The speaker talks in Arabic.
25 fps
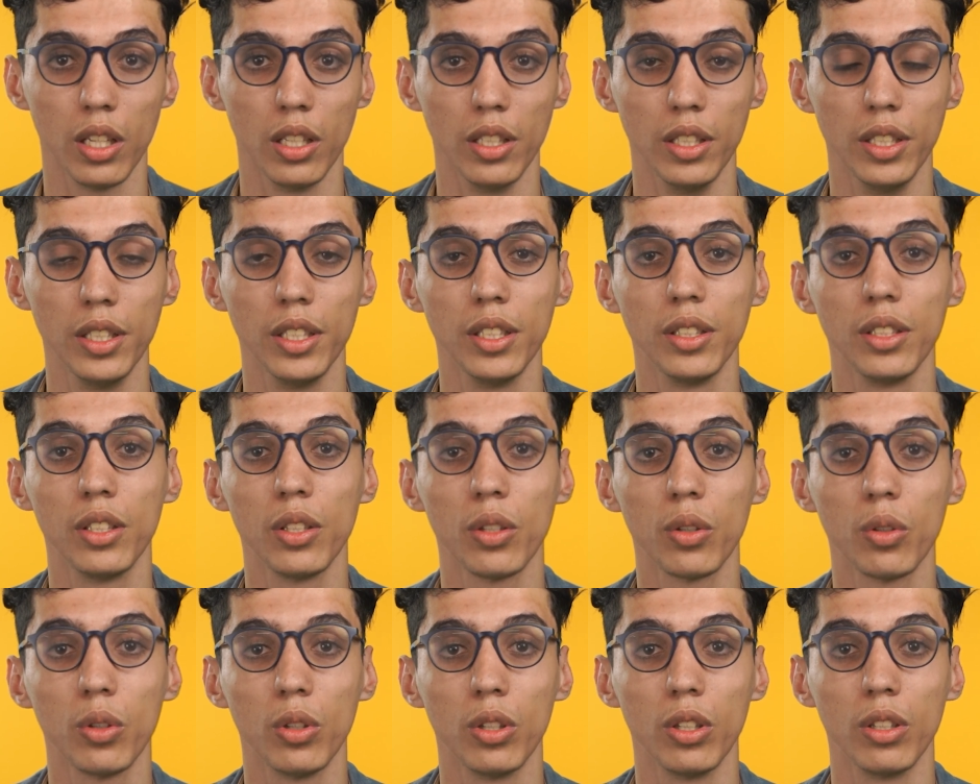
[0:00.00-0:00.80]
اللي
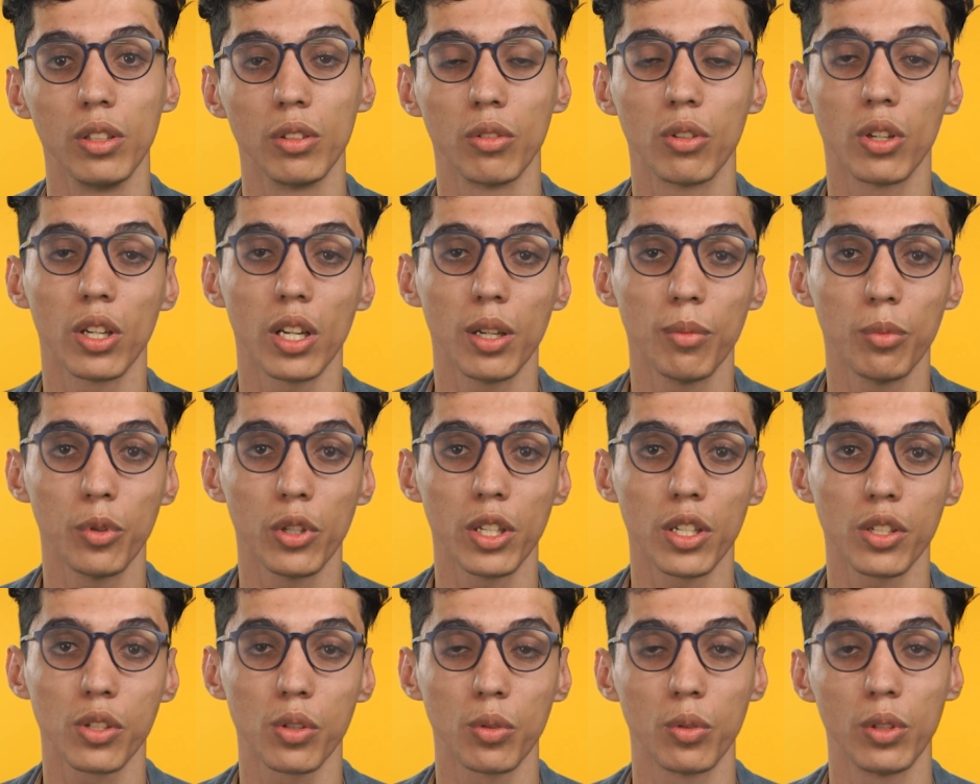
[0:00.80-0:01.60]
نديروه ان
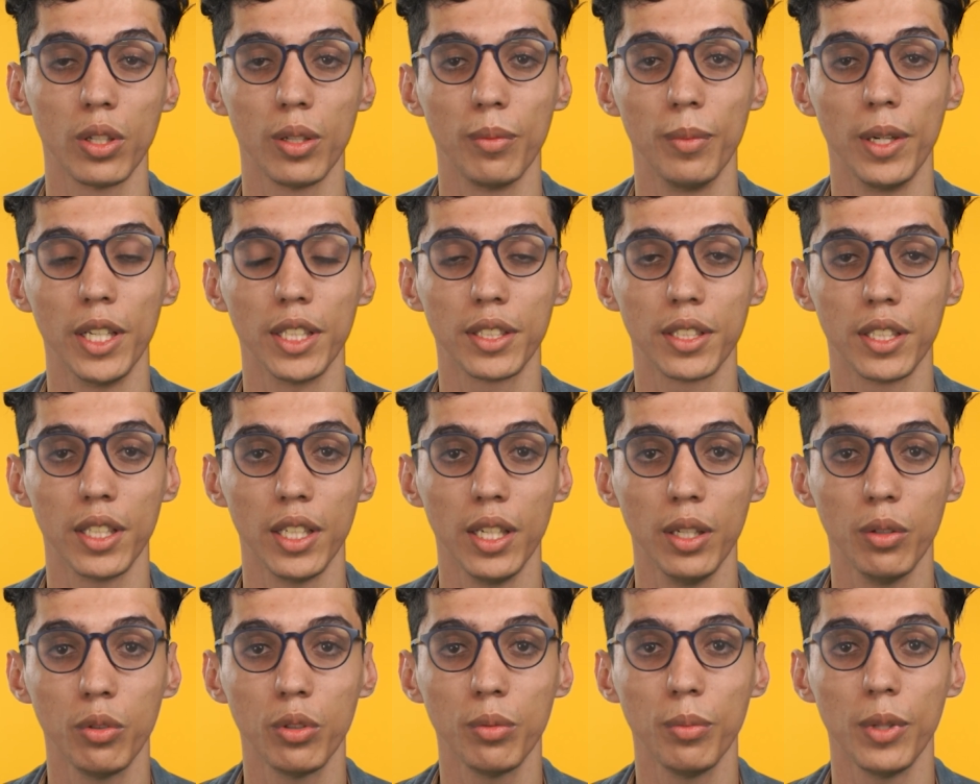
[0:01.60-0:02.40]
كولابوراسيون ولا مع
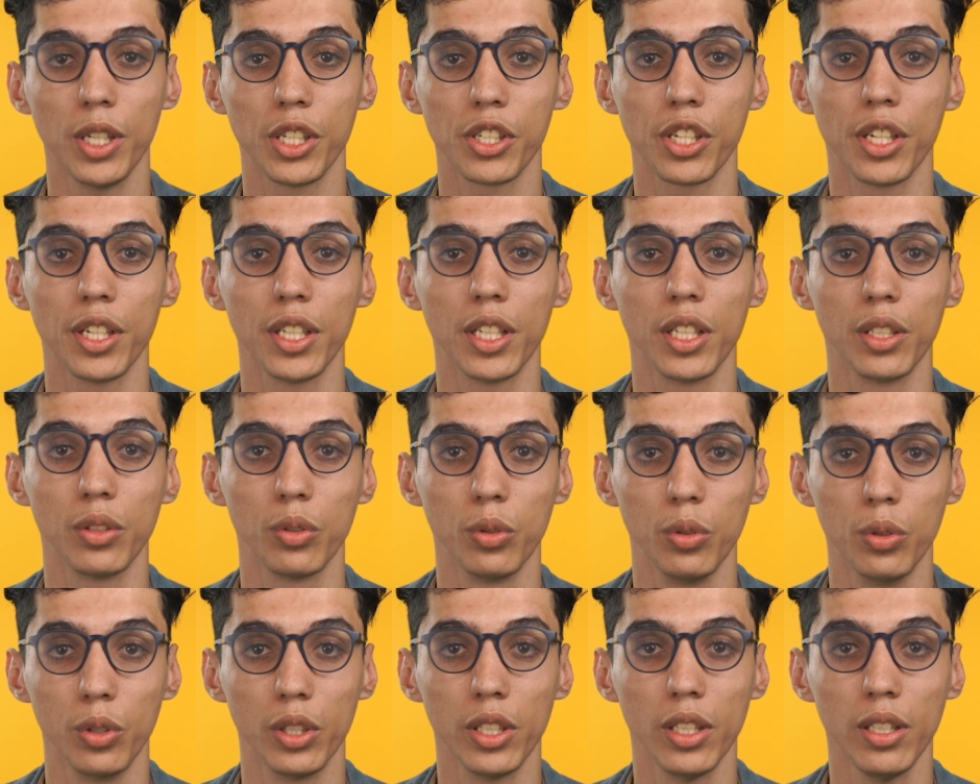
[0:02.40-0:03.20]
التعاون مع شركه
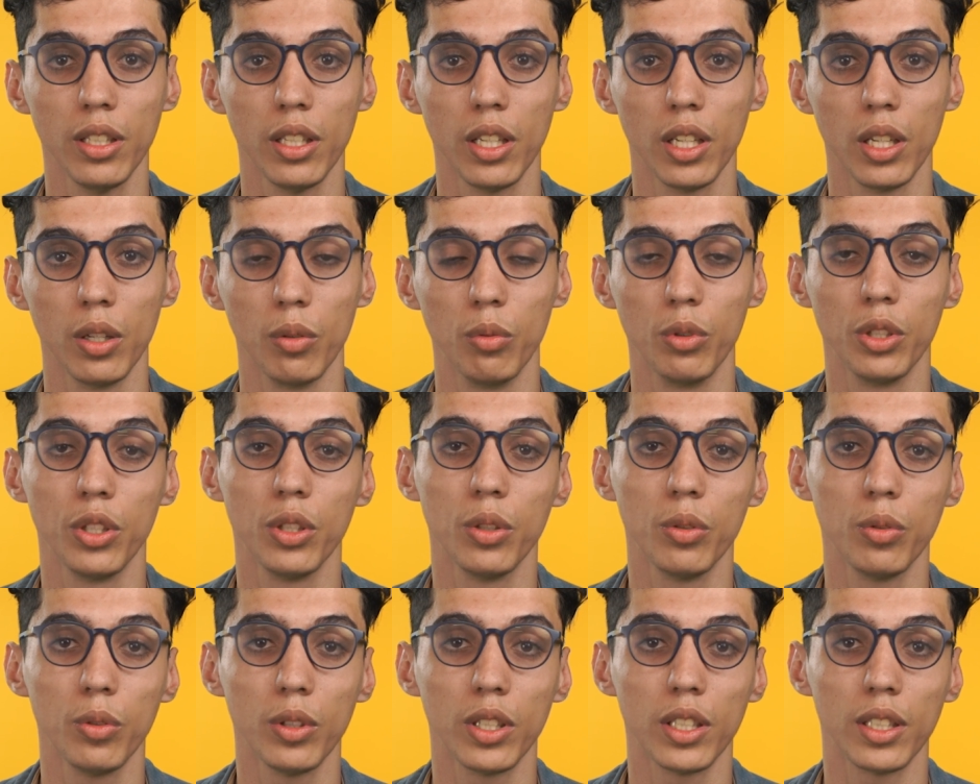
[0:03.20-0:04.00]
جوجل
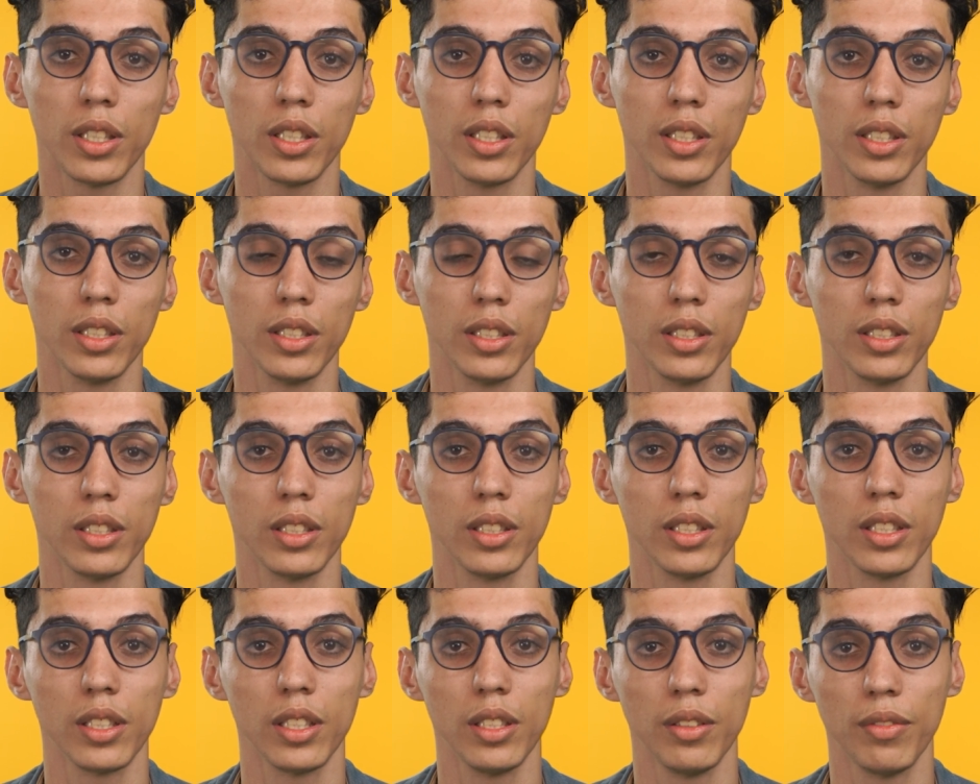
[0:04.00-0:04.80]
وين هو
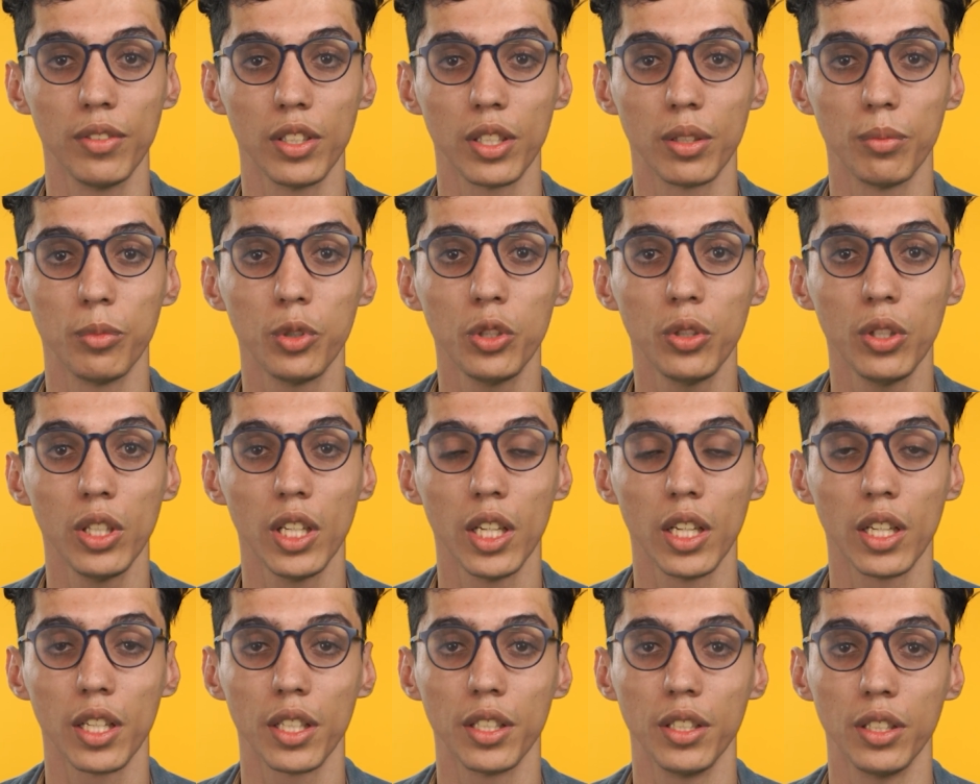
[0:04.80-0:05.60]
آه ايفينمون
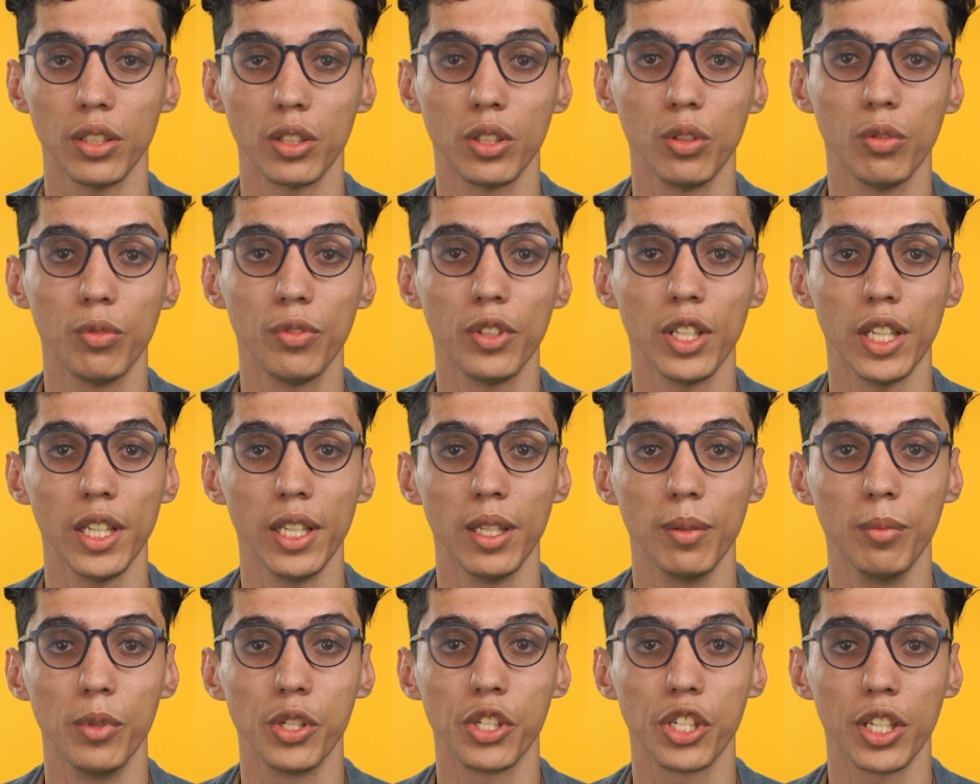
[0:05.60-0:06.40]
نحكيو فيه
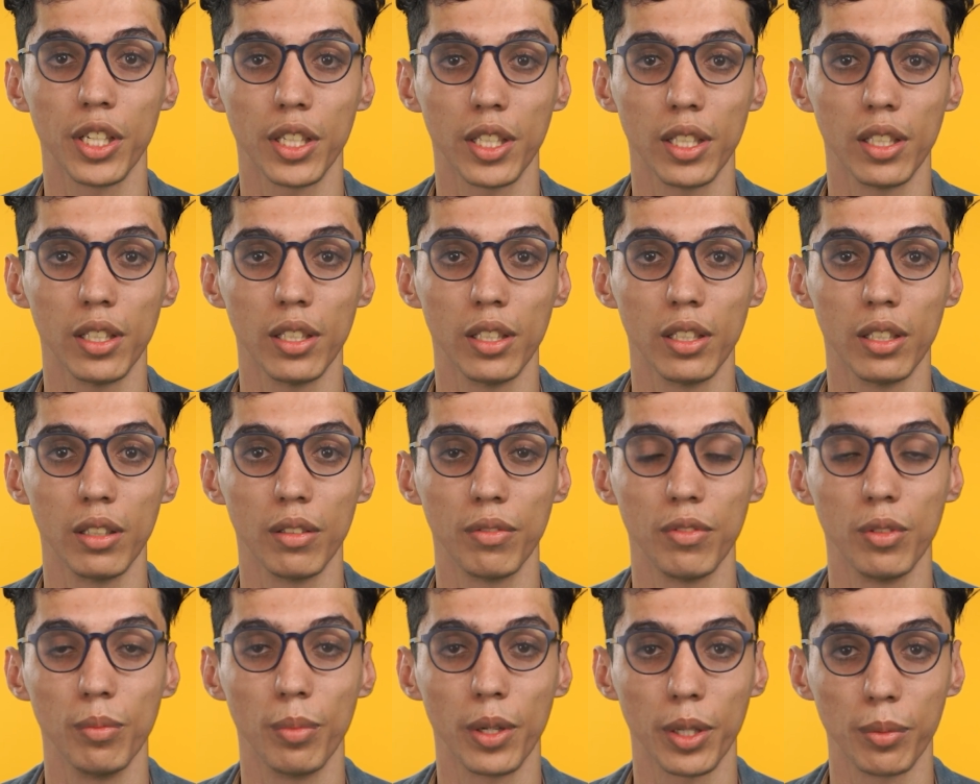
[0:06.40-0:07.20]
على مشاكل آه،
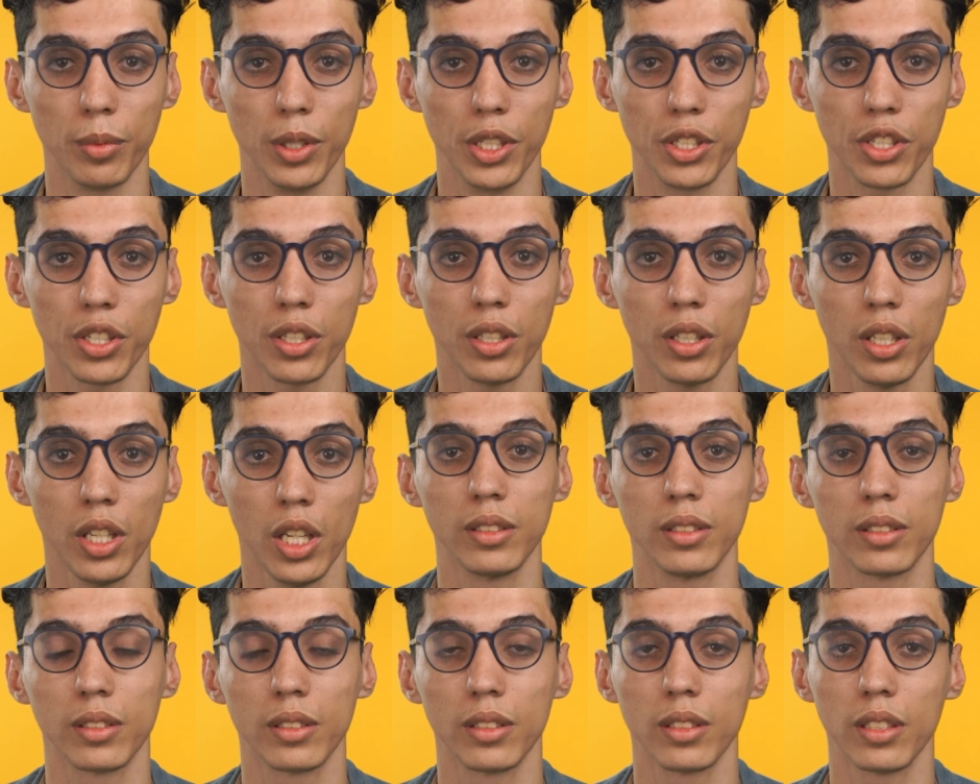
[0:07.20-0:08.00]
في البرمجه
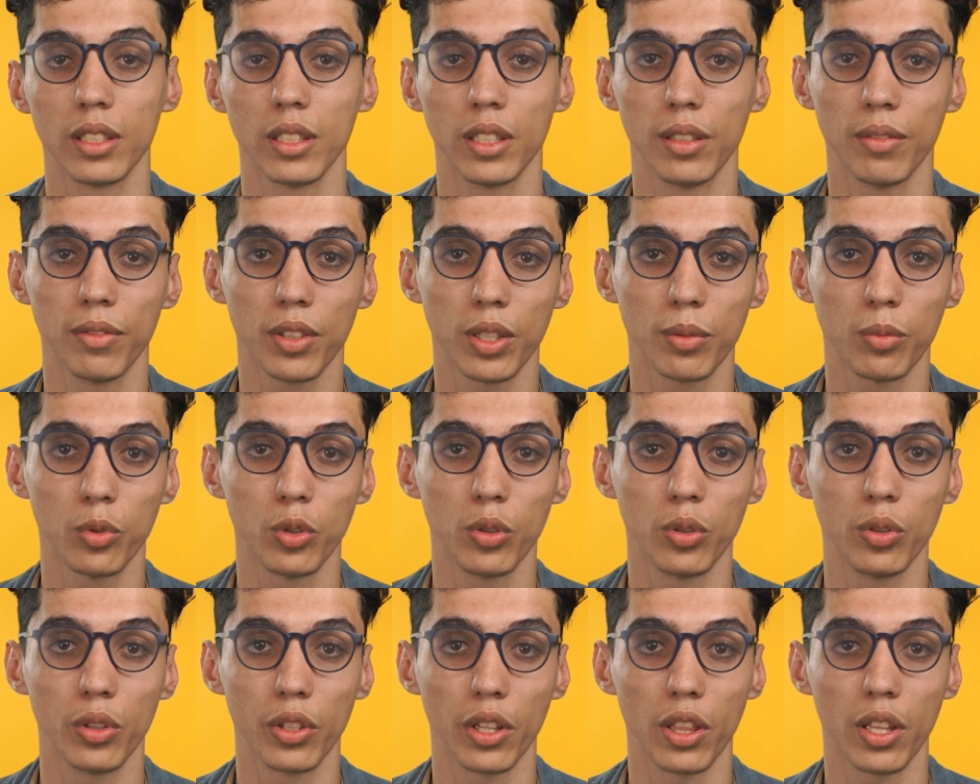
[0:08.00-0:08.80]
آه
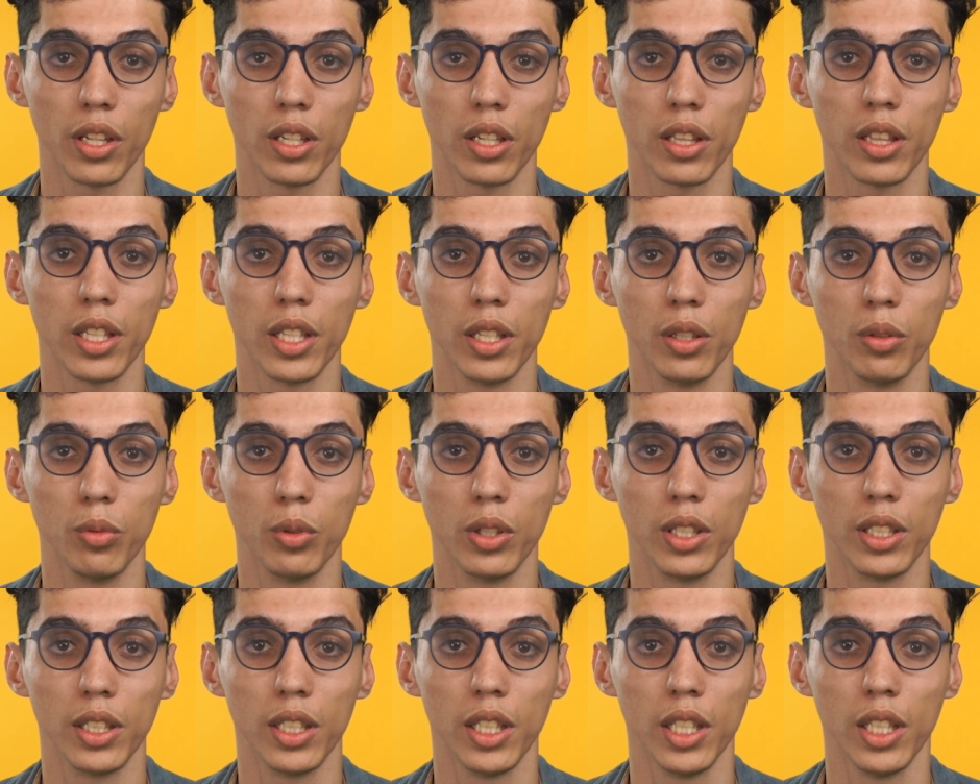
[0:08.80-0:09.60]
ايفينمون الثالث اللي
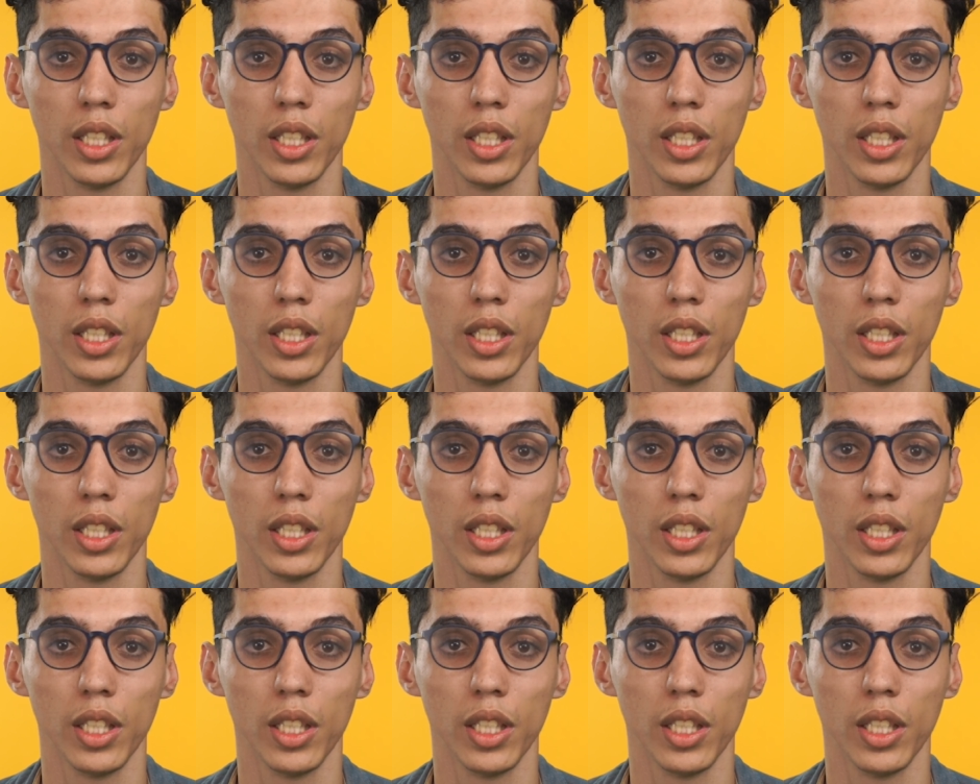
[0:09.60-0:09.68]
هو